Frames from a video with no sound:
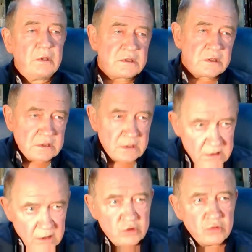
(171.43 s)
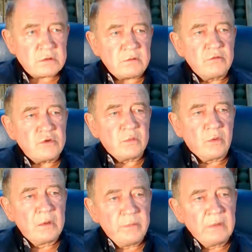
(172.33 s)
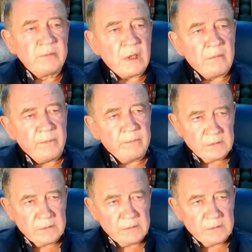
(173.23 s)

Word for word: естественно, сочувствующему любым там